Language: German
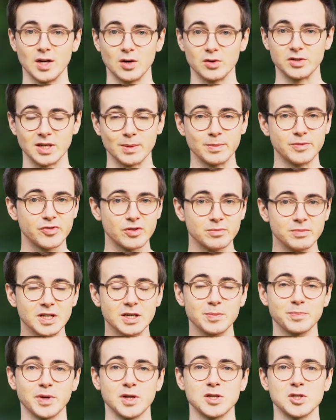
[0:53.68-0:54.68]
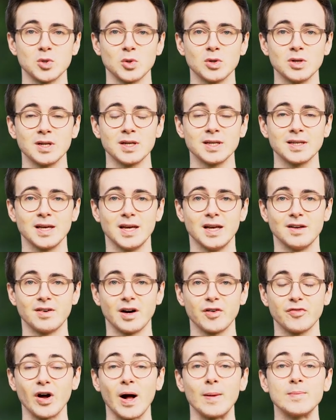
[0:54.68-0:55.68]
Und eben für mich persönlich
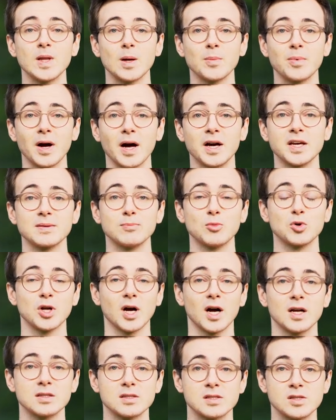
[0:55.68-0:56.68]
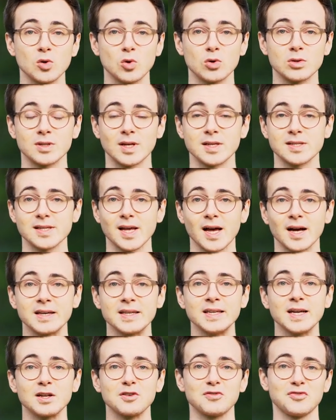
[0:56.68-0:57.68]
war vor allem der Bereich Moderation, das
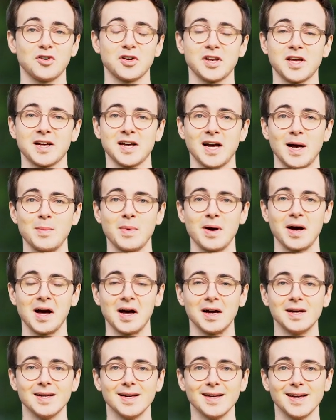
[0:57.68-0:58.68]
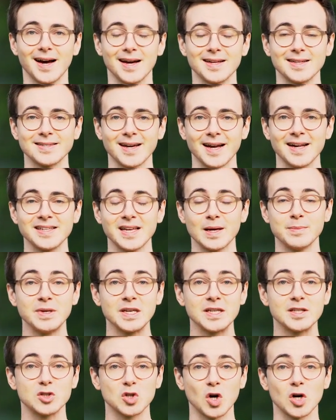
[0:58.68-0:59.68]
Agieren vor der Kamera, ein Teil, der
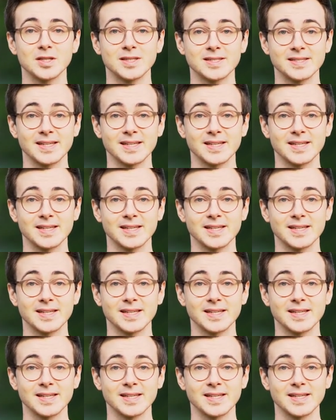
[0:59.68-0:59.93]
mich dort